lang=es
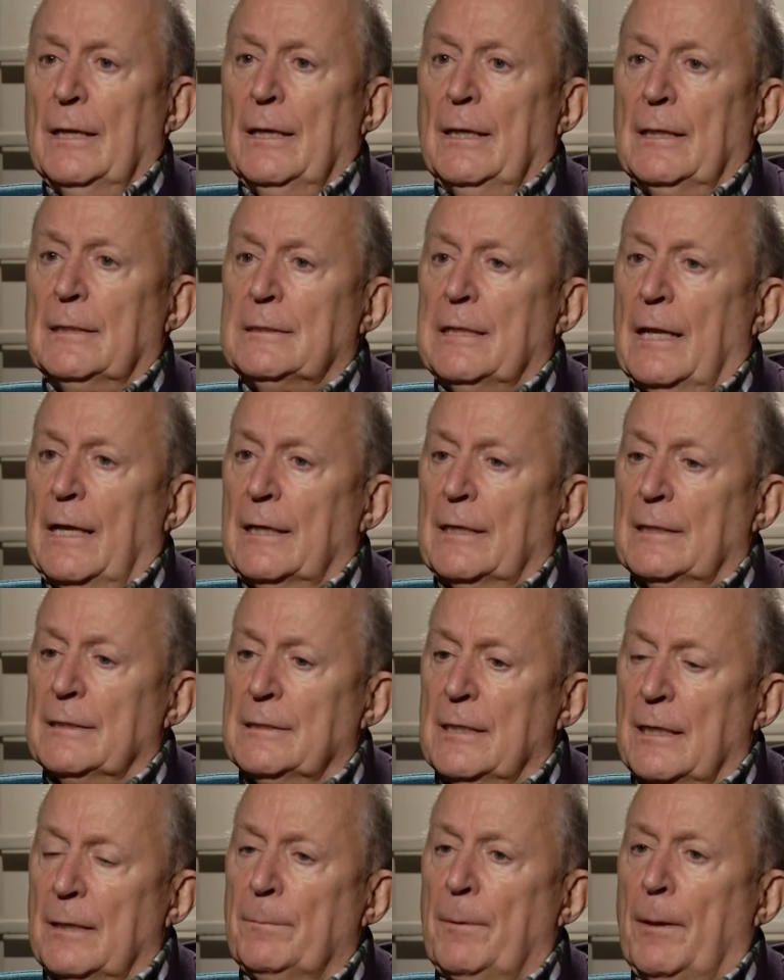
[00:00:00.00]
Es la que
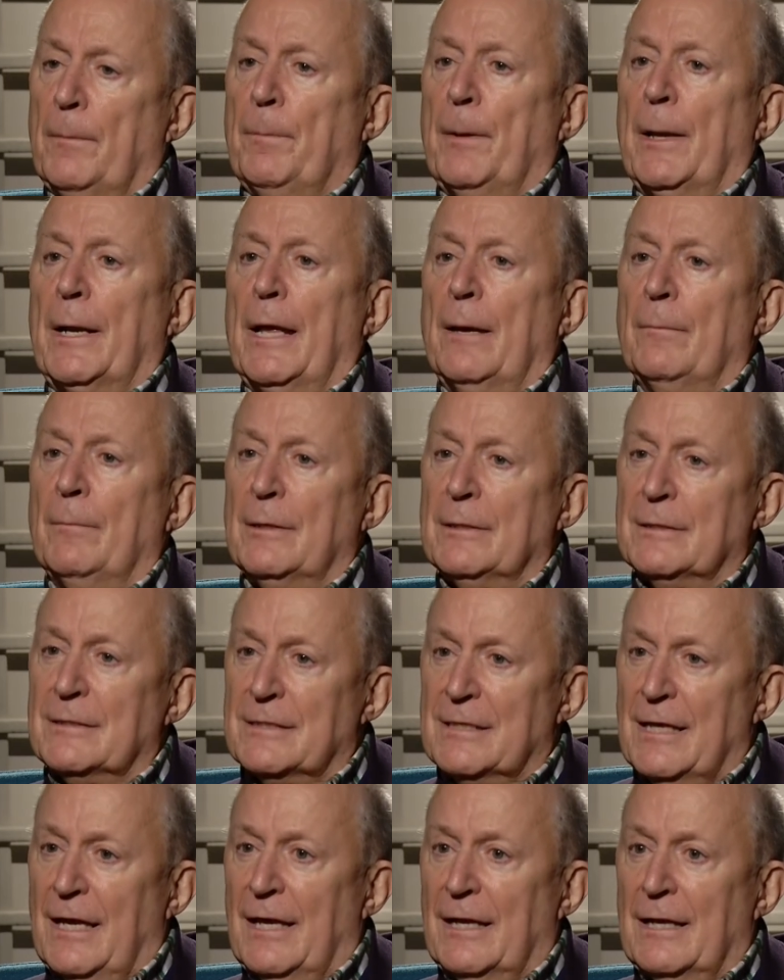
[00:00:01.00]
sirve para
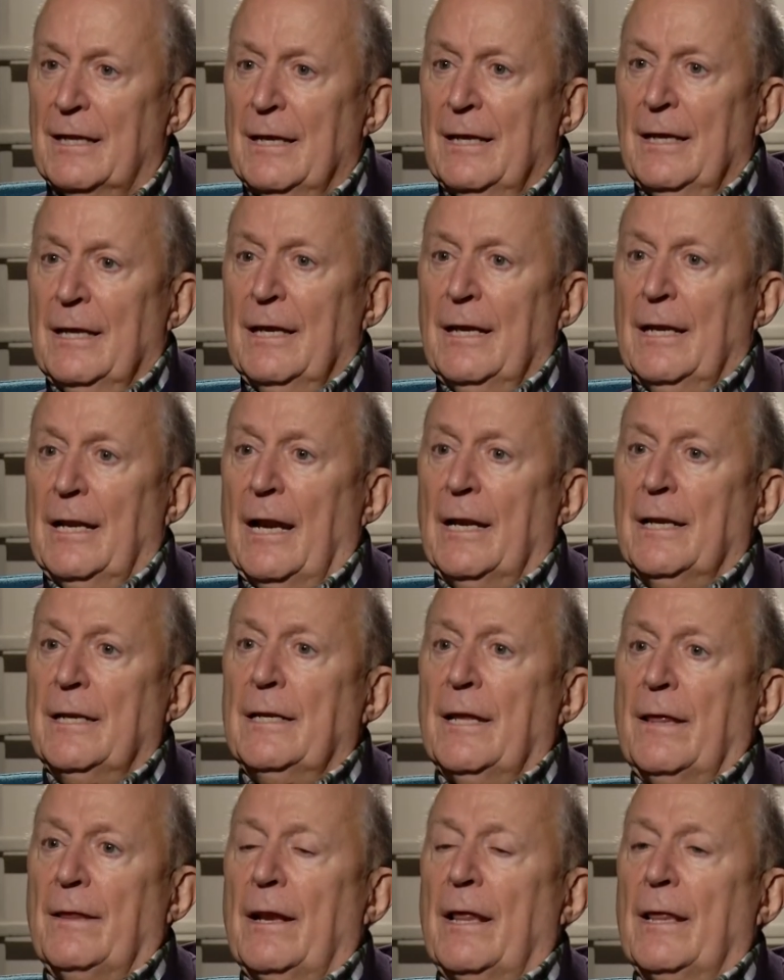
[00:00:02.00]
amansar en la
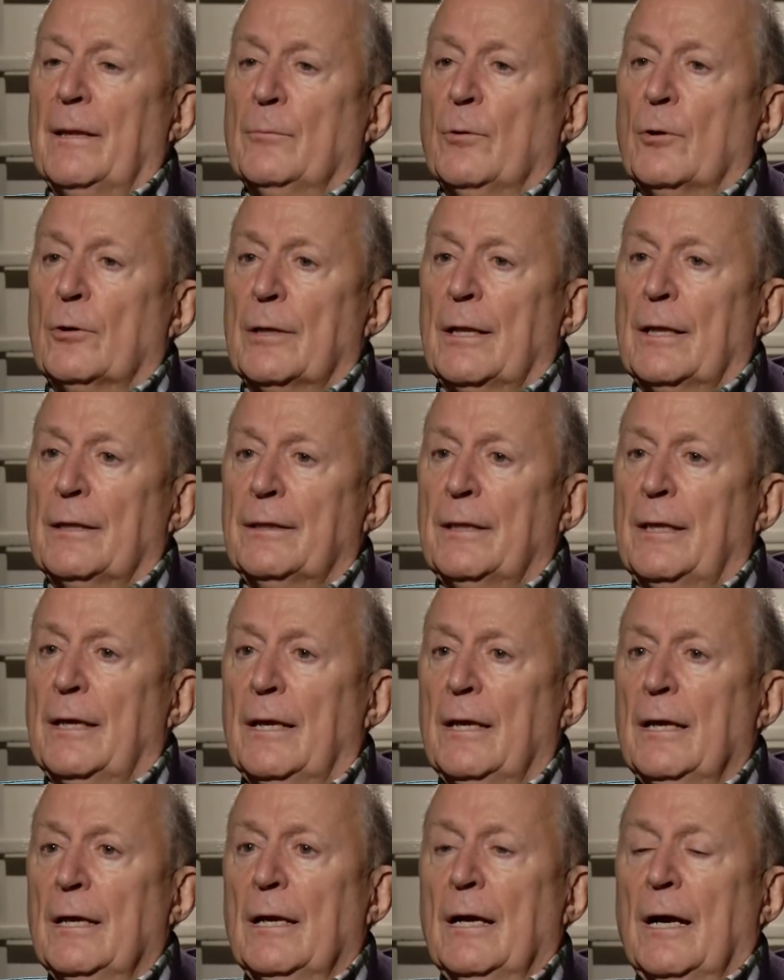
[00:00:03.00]
línea de la
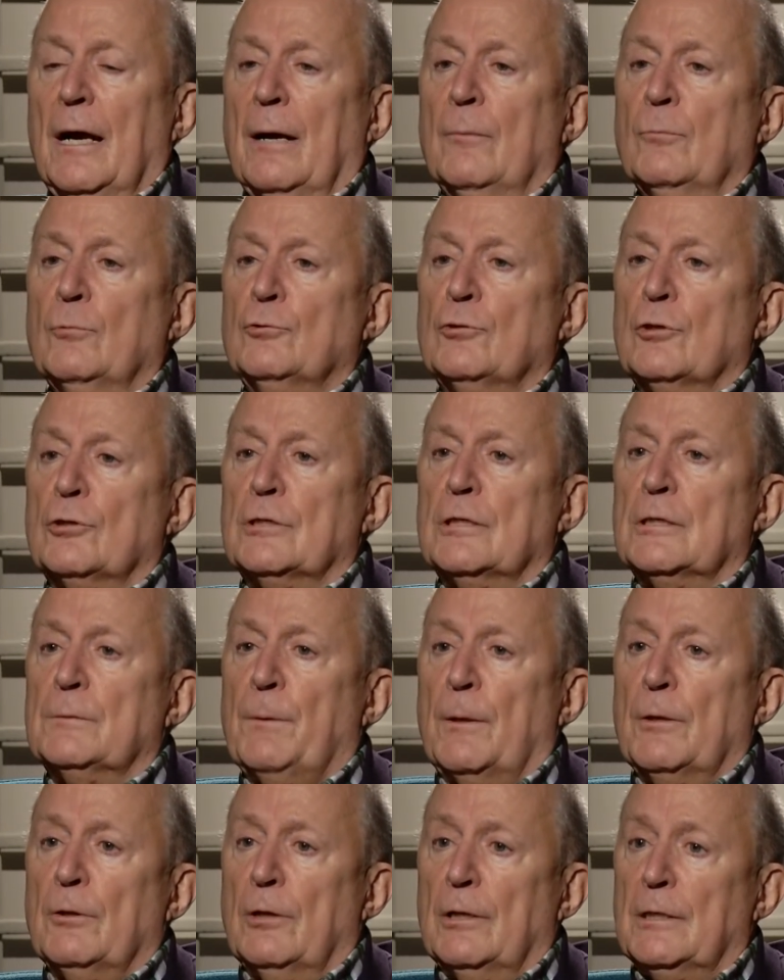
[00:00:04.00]
democracia a muchos
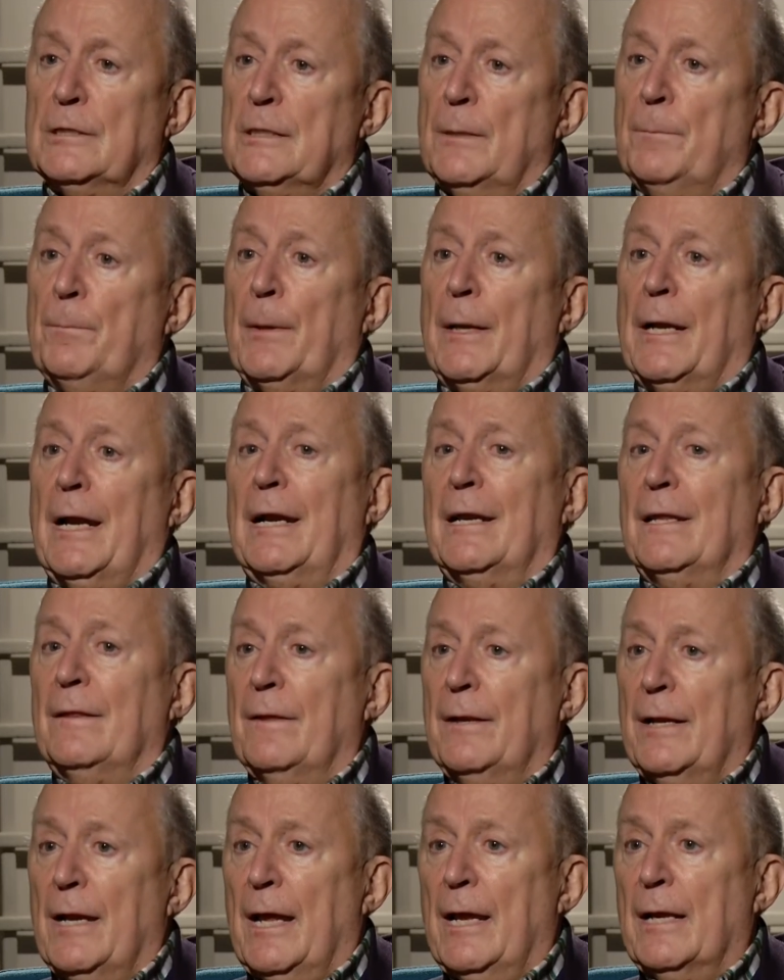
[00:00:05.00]
españoles y para
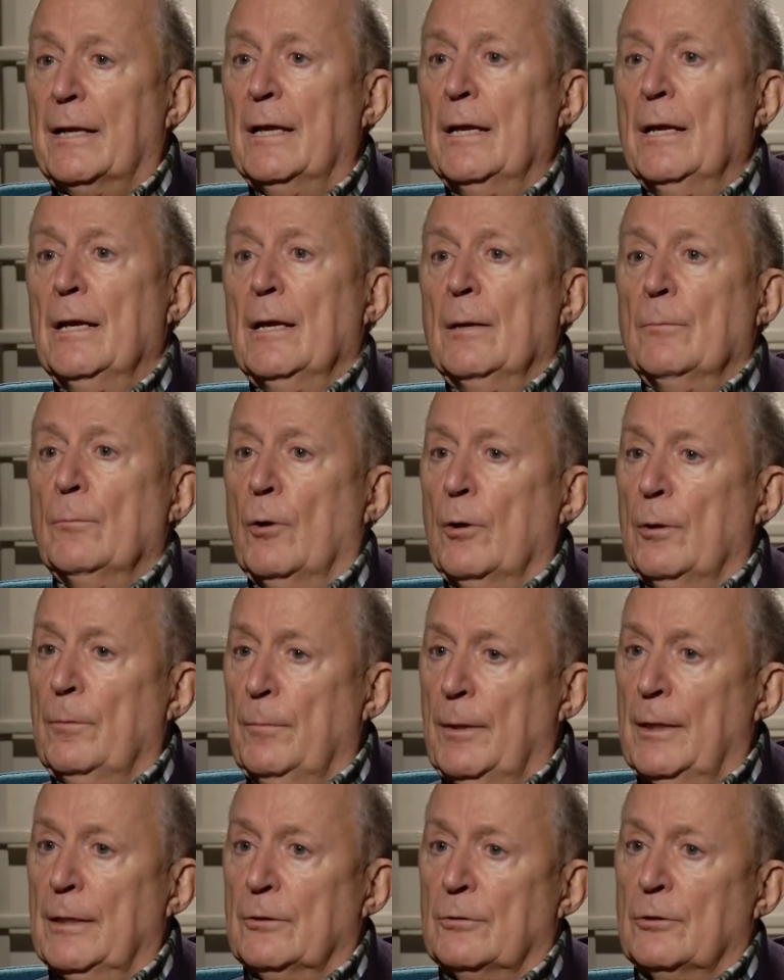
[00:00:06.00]
liderar
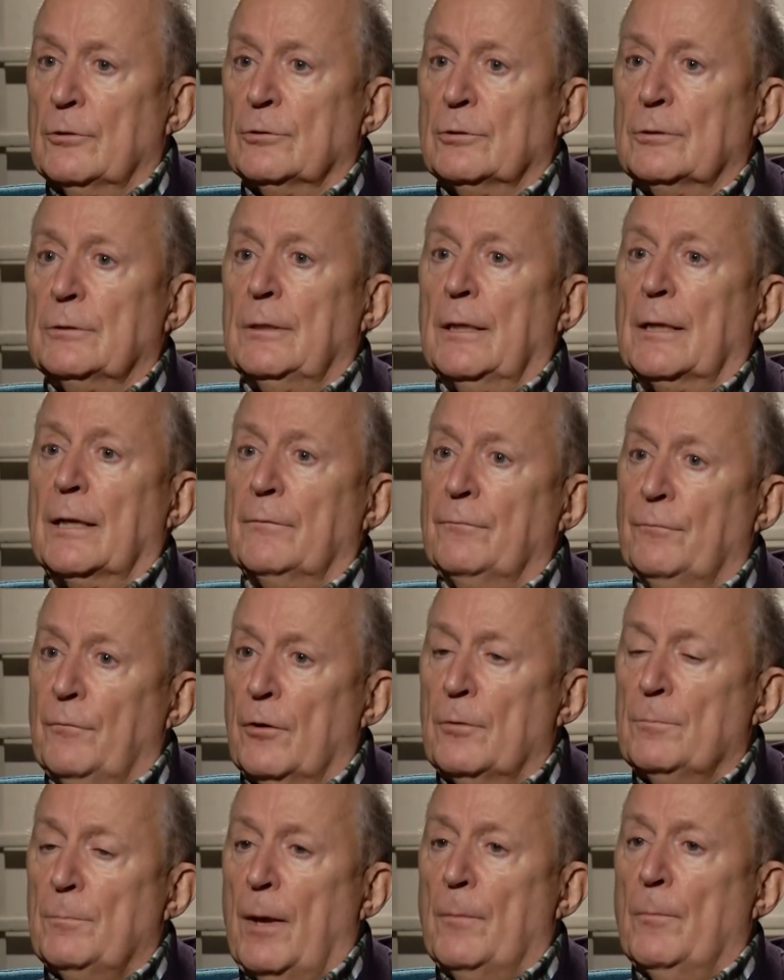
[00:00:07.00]
movimientos de
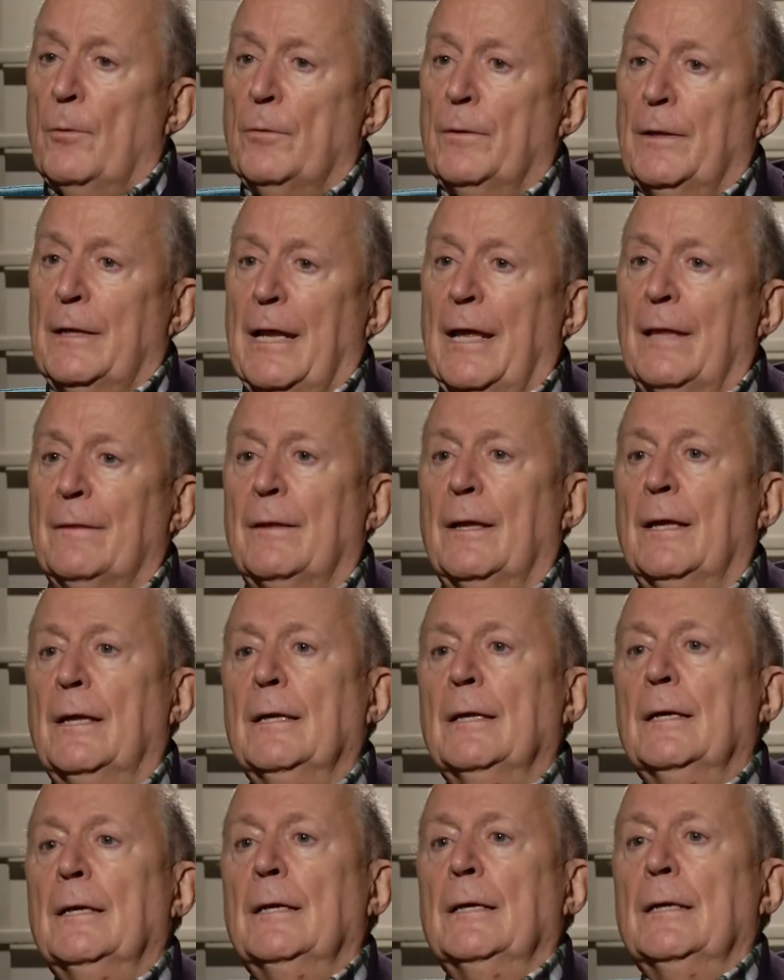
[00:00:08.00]
reforma moderada
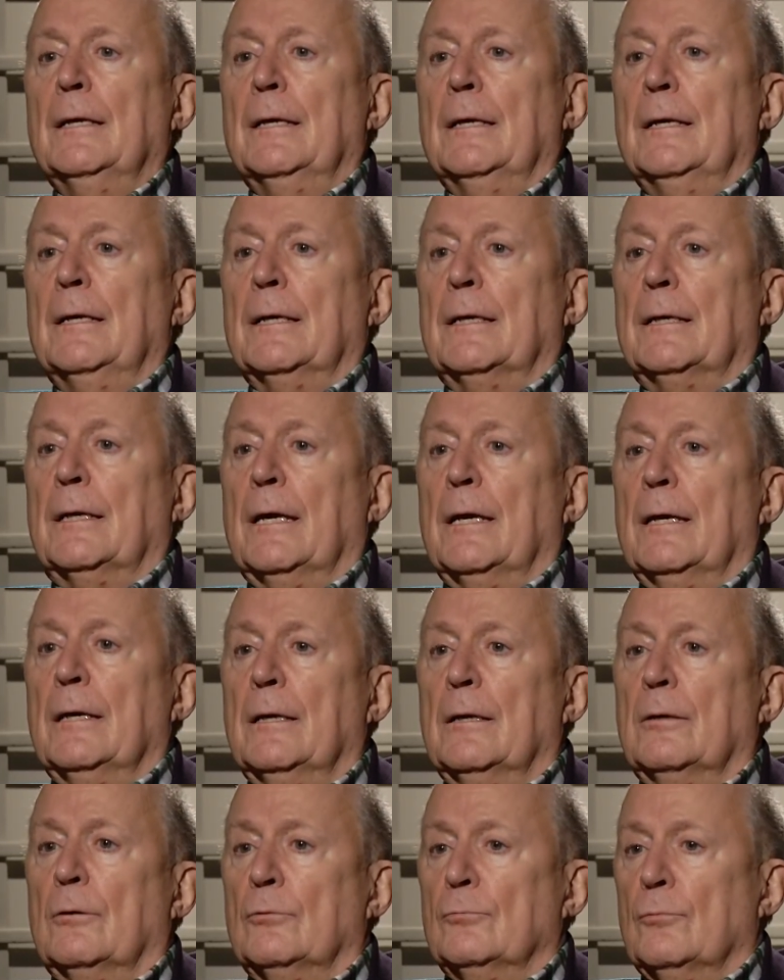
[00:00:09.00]
eh,
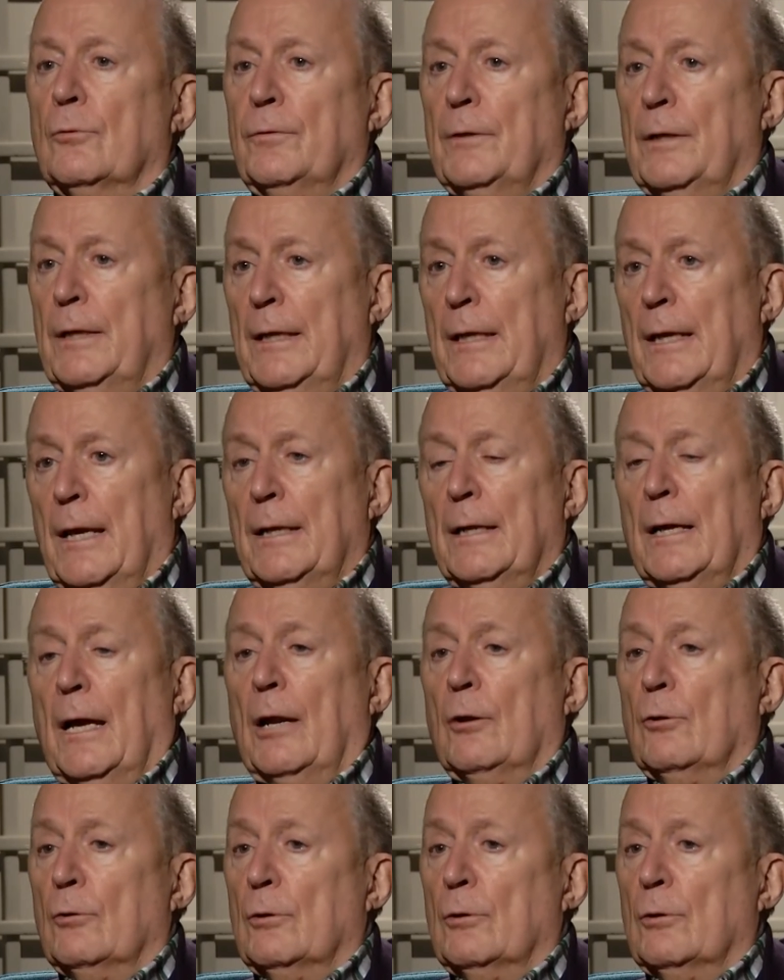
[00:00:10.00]
que conducirían a lo